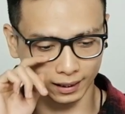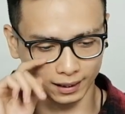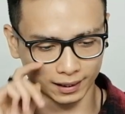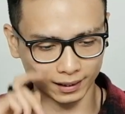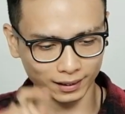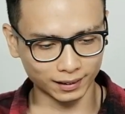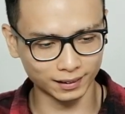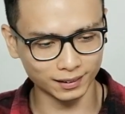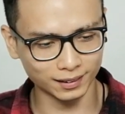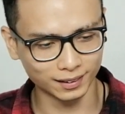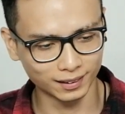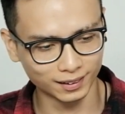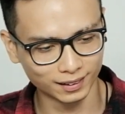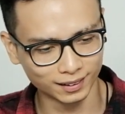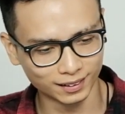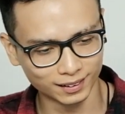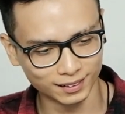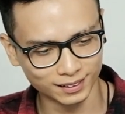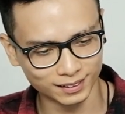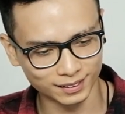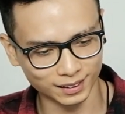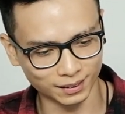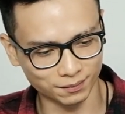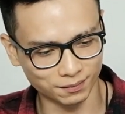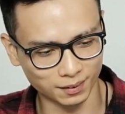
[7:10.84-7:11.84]
cái
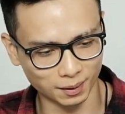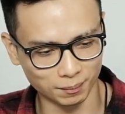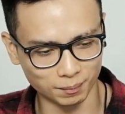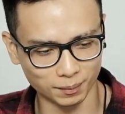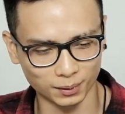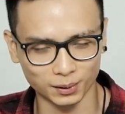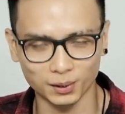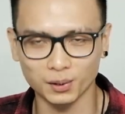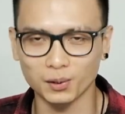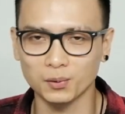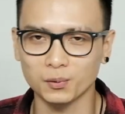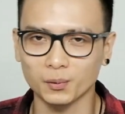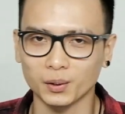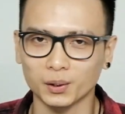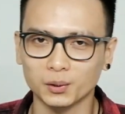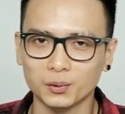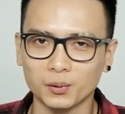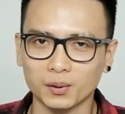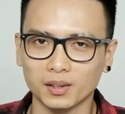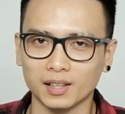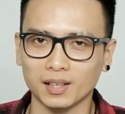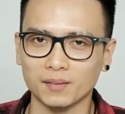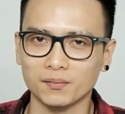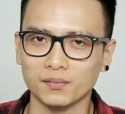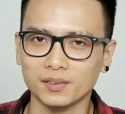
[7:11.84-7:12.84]
sản phẩm nó không quen
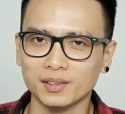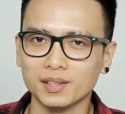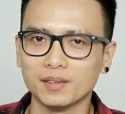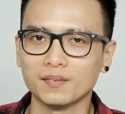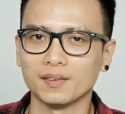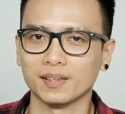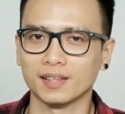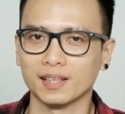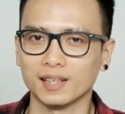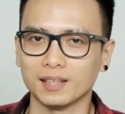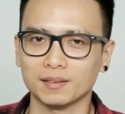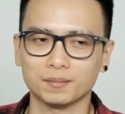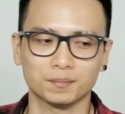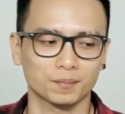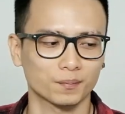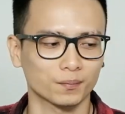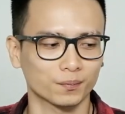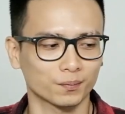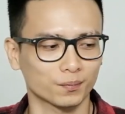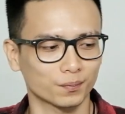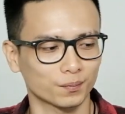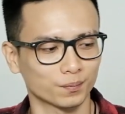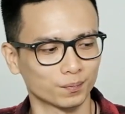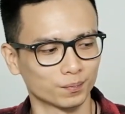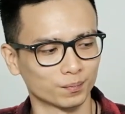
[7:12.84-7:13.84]
thuộc lắm với người Việt Nam
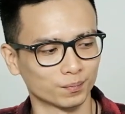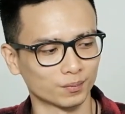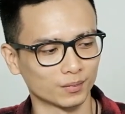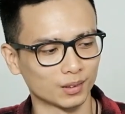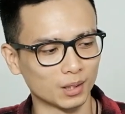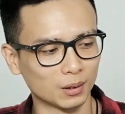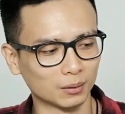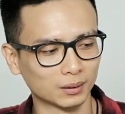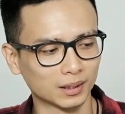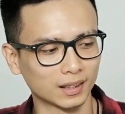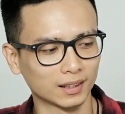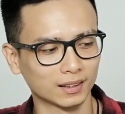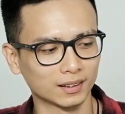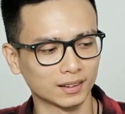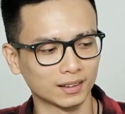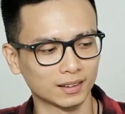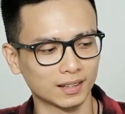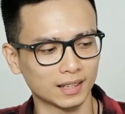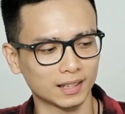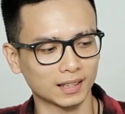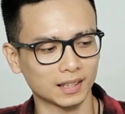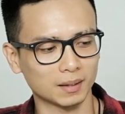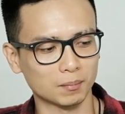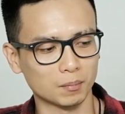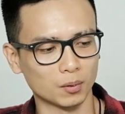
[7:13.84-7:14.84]
ừ, đầu tiên thì
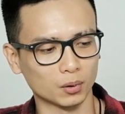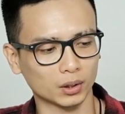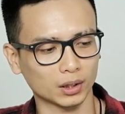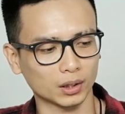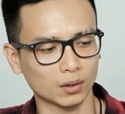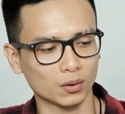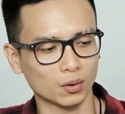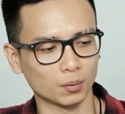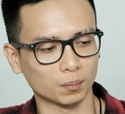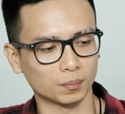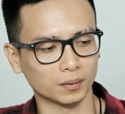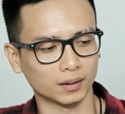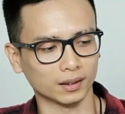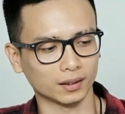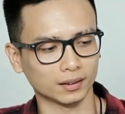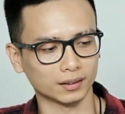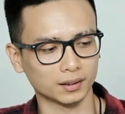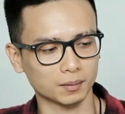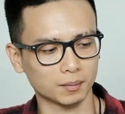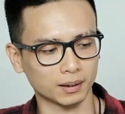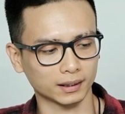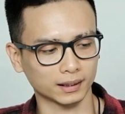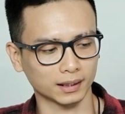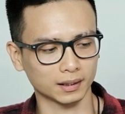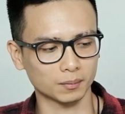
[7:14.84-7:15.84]
đây là một cái hộp ờ,
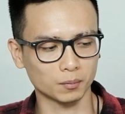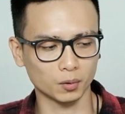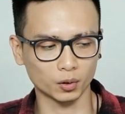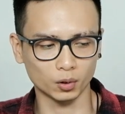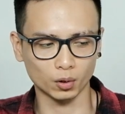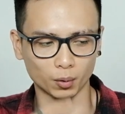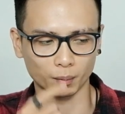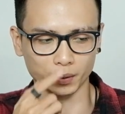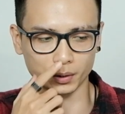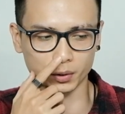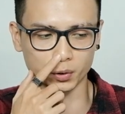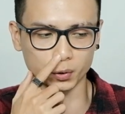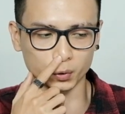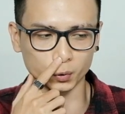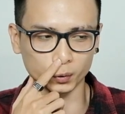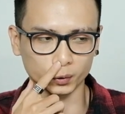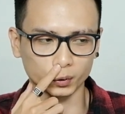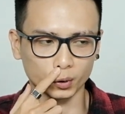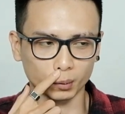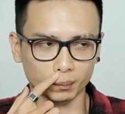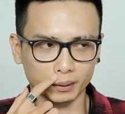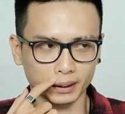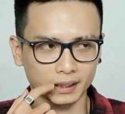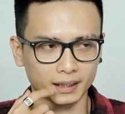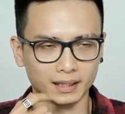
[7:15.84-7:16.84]
như bạn thấy một hộp hình trụ
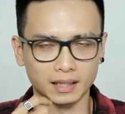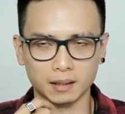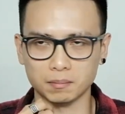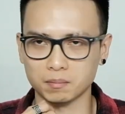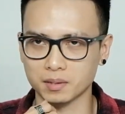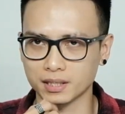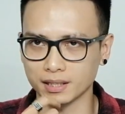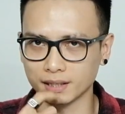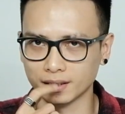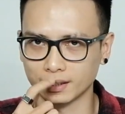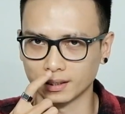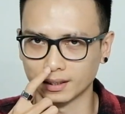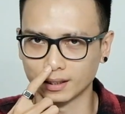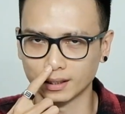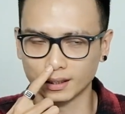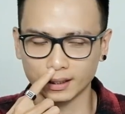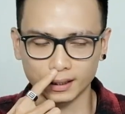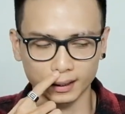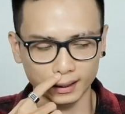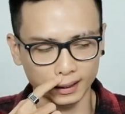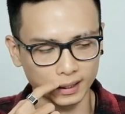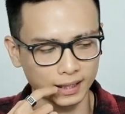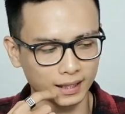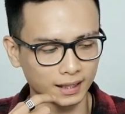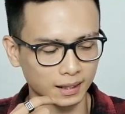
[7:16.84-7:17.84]
hộp này để làm gì
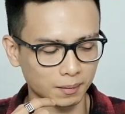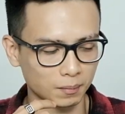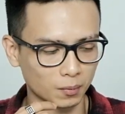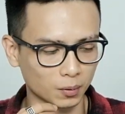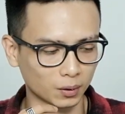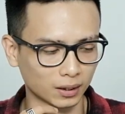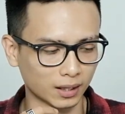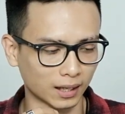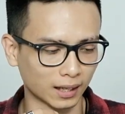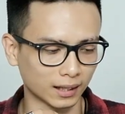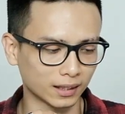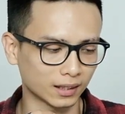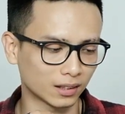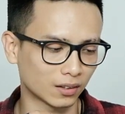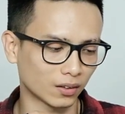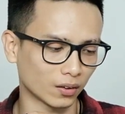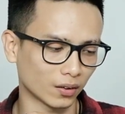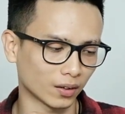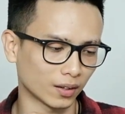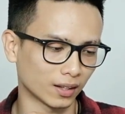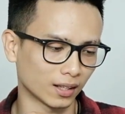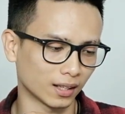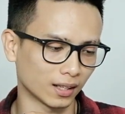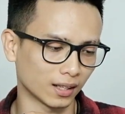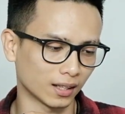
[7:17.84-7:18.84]
đây là một cái được
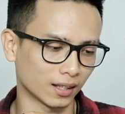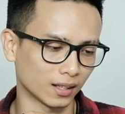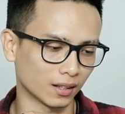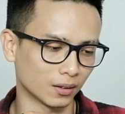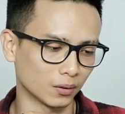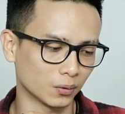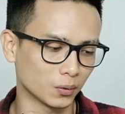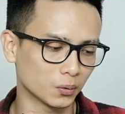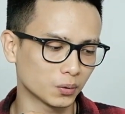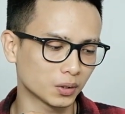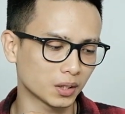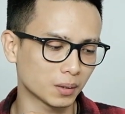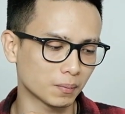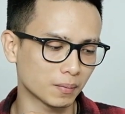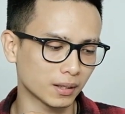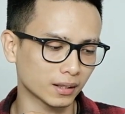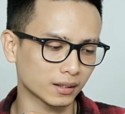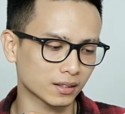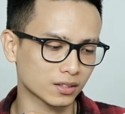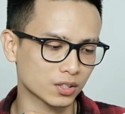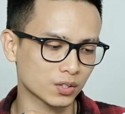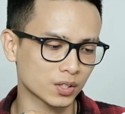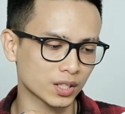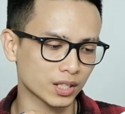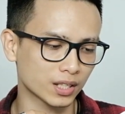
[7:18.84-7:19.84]
gọi là
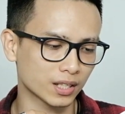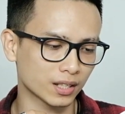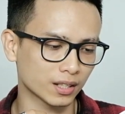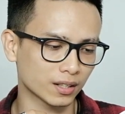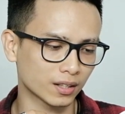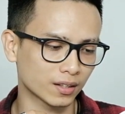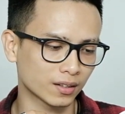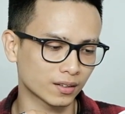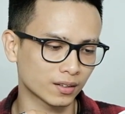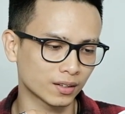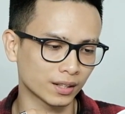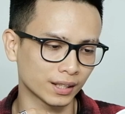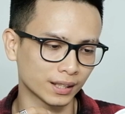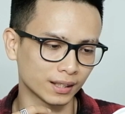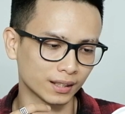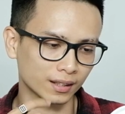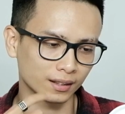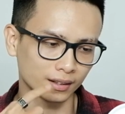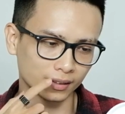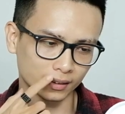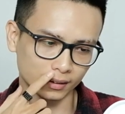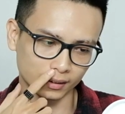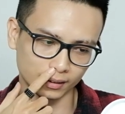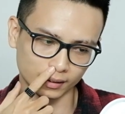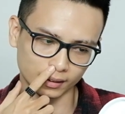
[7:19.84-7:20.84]
Ultimate Sneaker
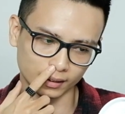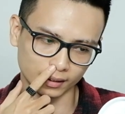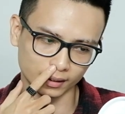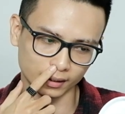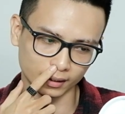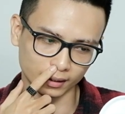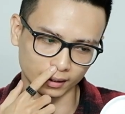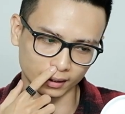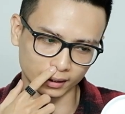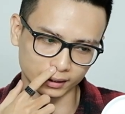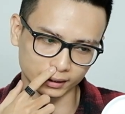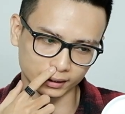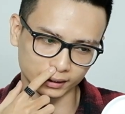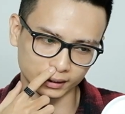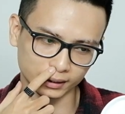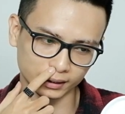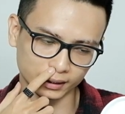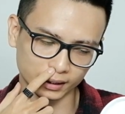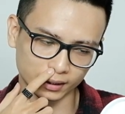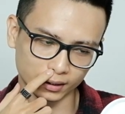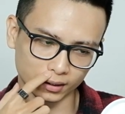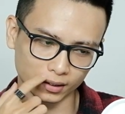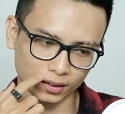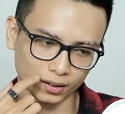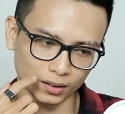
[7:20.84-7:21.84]
Cleaner à, cái
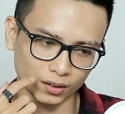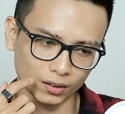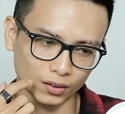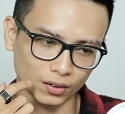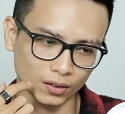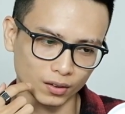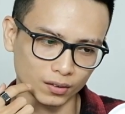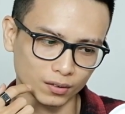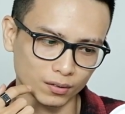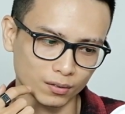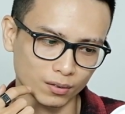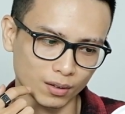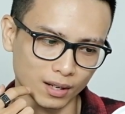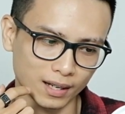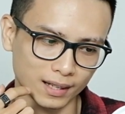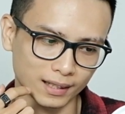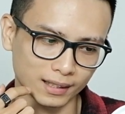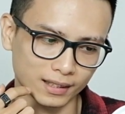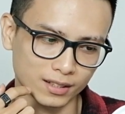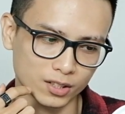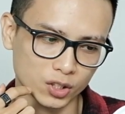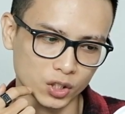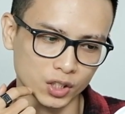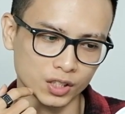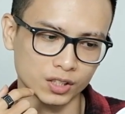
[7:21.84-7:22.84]
gì
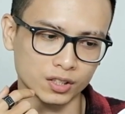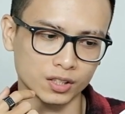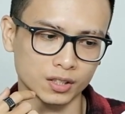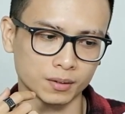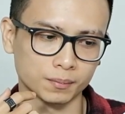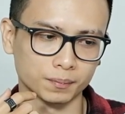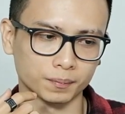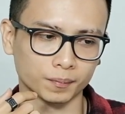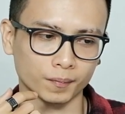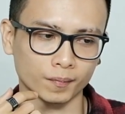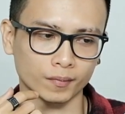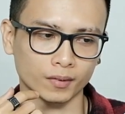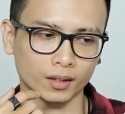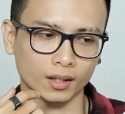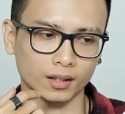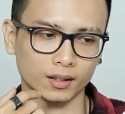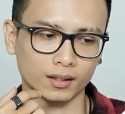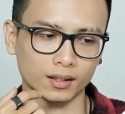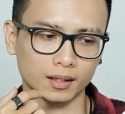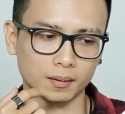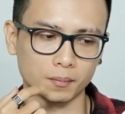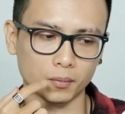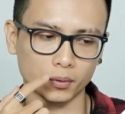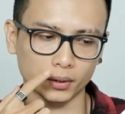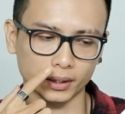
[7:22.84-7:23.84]
Laundry System
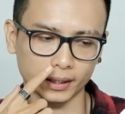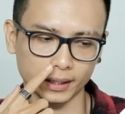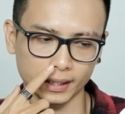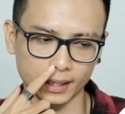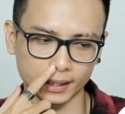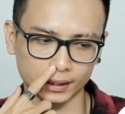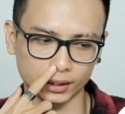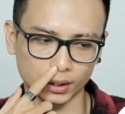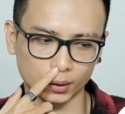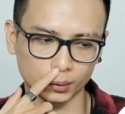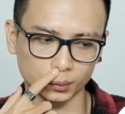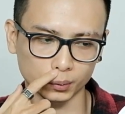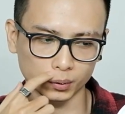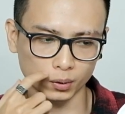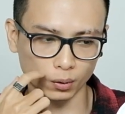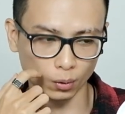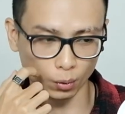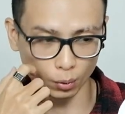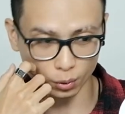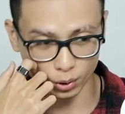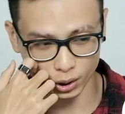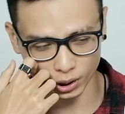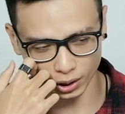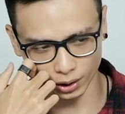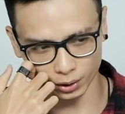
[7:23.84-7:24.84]
là một cái hệ thống
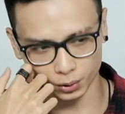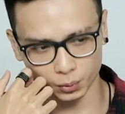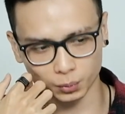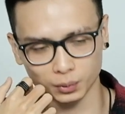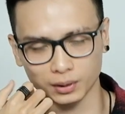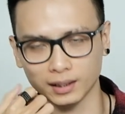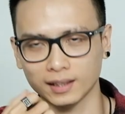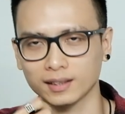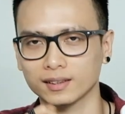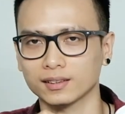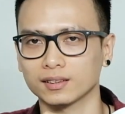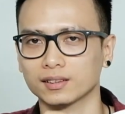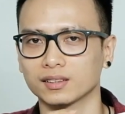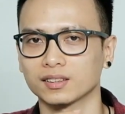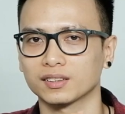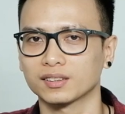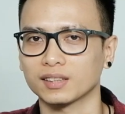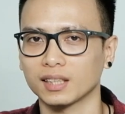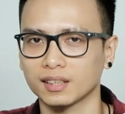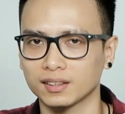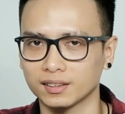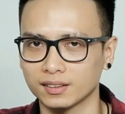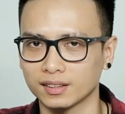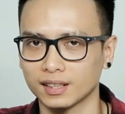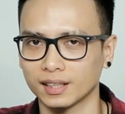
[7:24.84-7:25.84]
hỗ trợ chúng ta
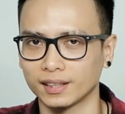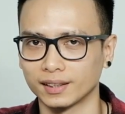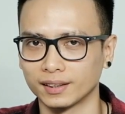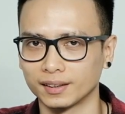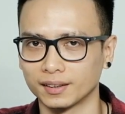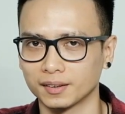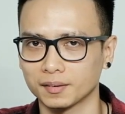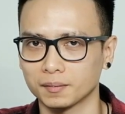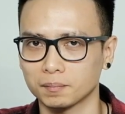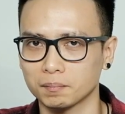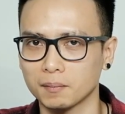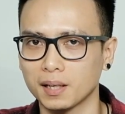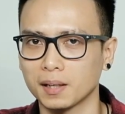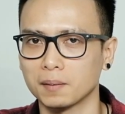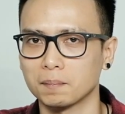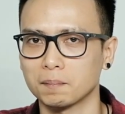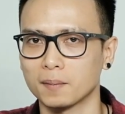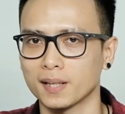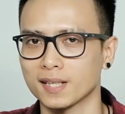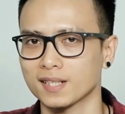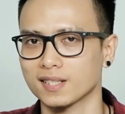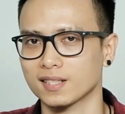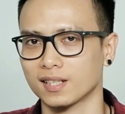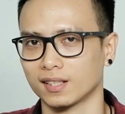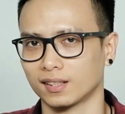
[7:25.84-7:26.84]
giặt giày bằng
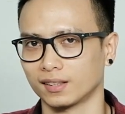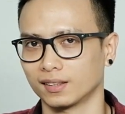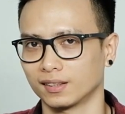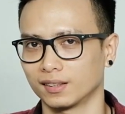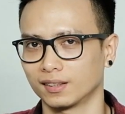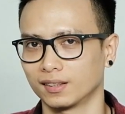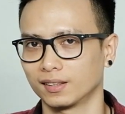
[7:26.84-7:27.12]
máy giặt